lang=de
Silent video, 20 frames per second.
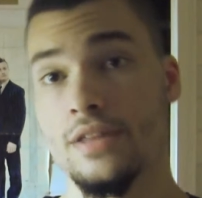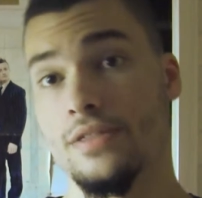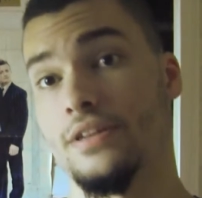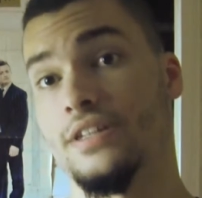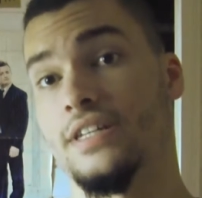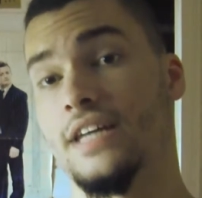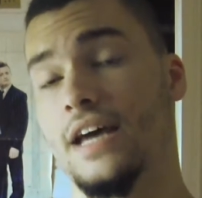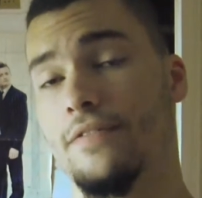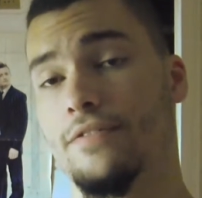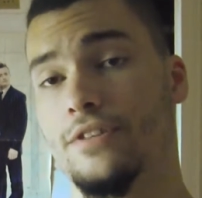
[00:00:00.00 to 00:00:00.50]
The
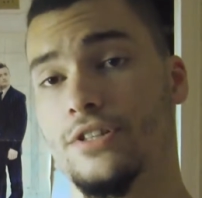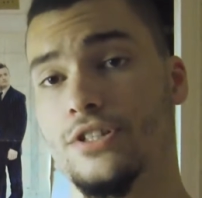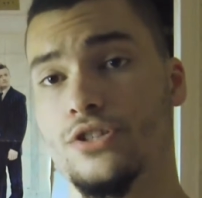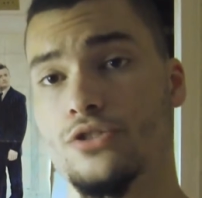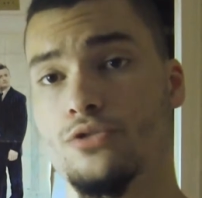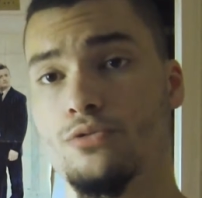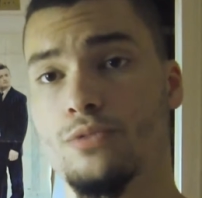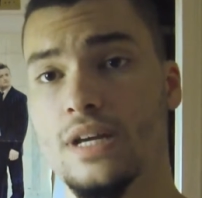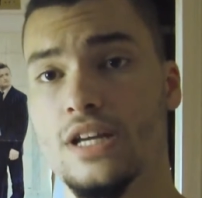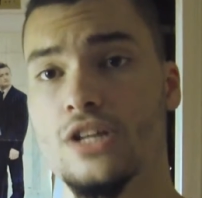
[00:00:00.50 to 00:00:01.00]

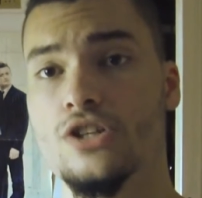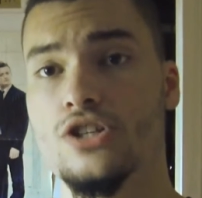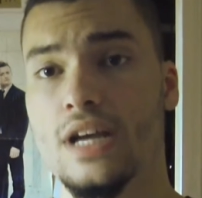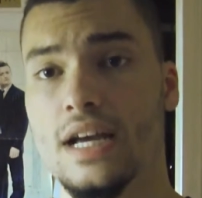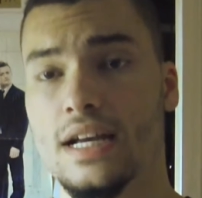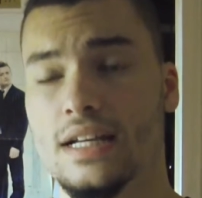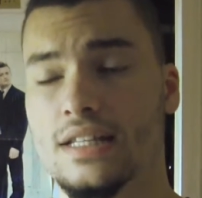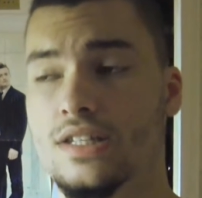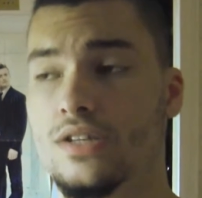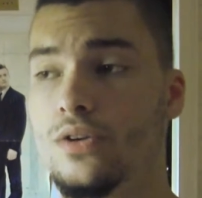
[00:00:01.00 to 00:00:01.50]
Devil's
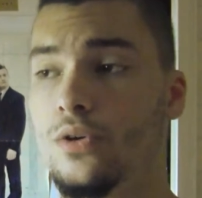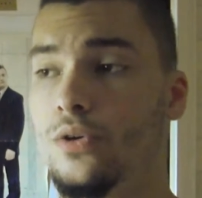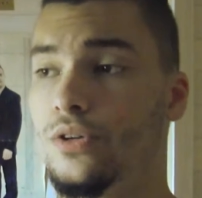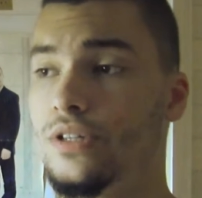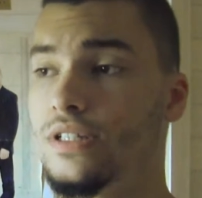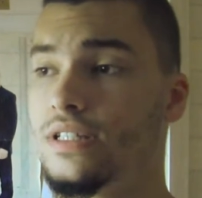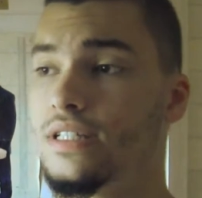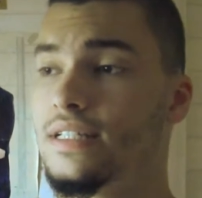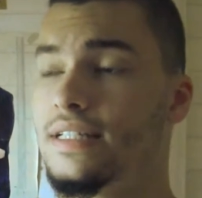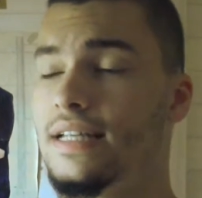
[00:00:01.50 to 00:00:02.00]
Rejects
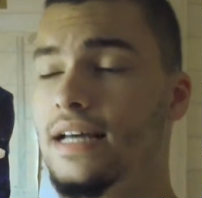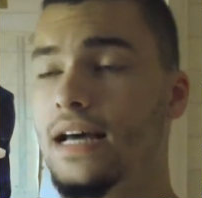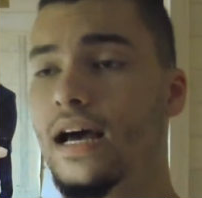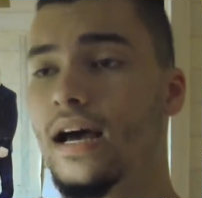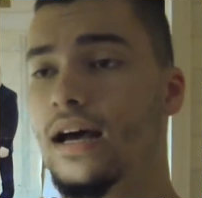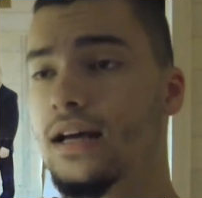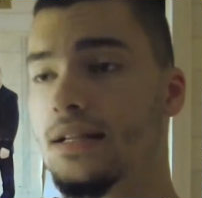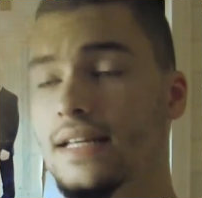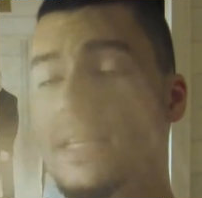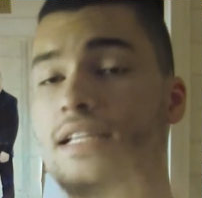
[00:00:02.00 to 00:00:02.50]
und
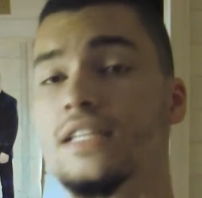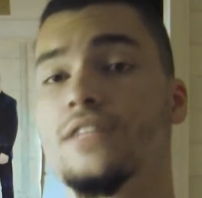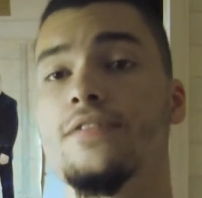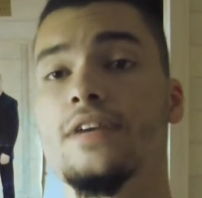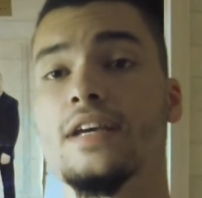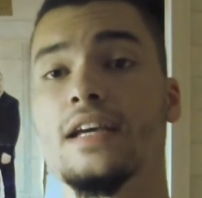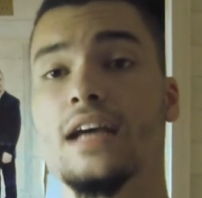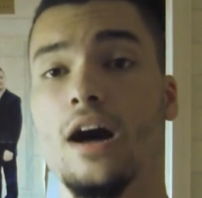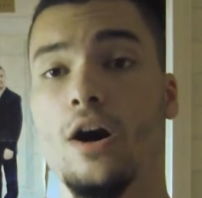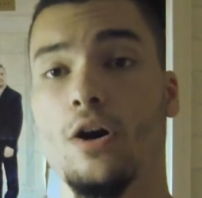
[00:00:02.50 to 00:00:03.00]
da
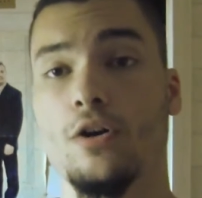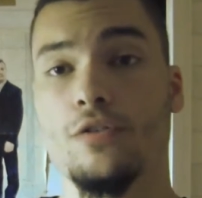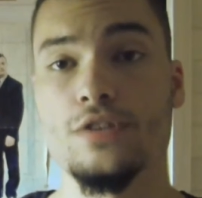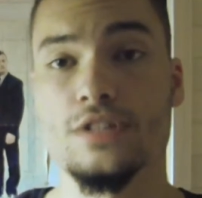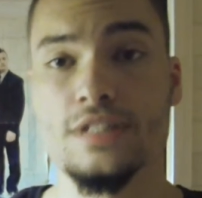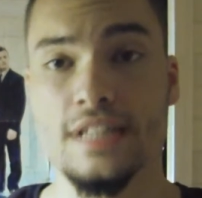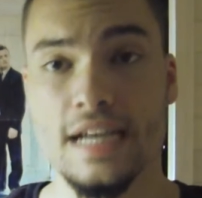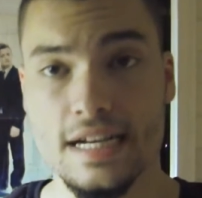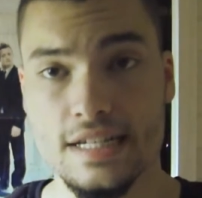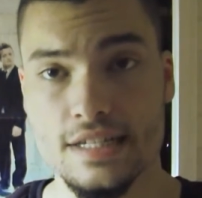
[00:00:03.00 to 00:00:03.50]
deswegen auch
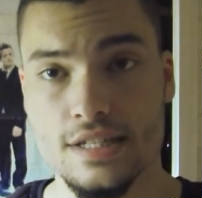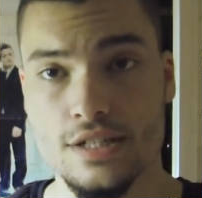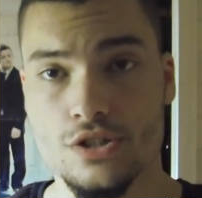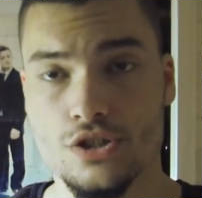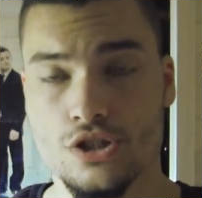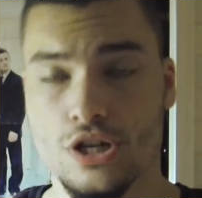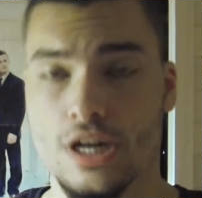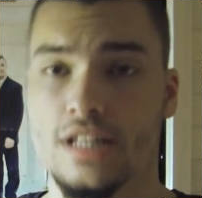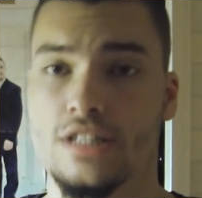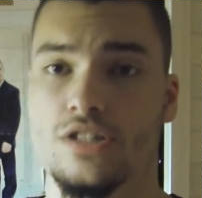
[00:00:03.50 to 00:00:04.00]
für Texas
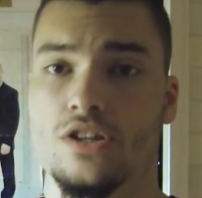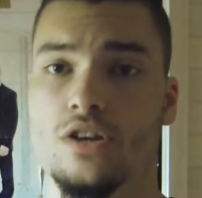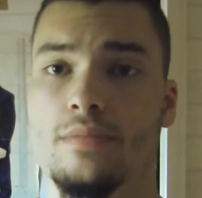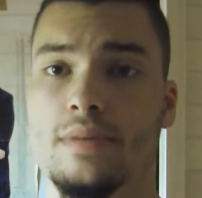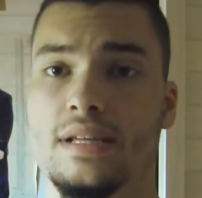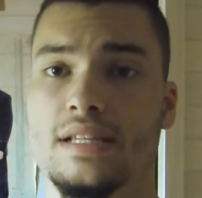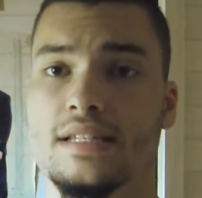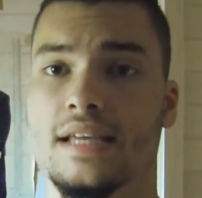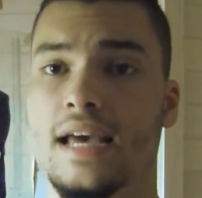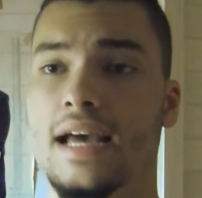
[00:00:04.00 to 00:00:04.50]
Chainsaw
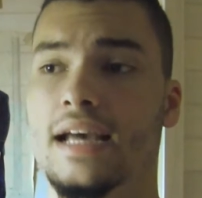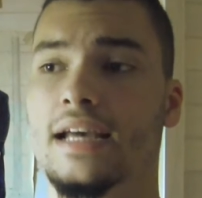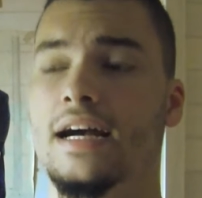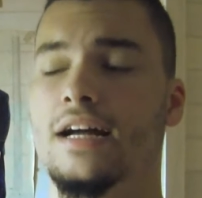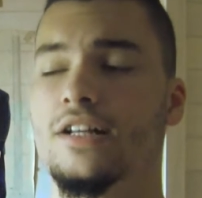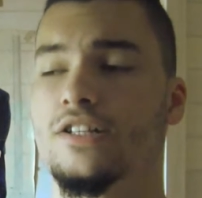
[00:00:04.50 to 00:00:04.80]
Massacre.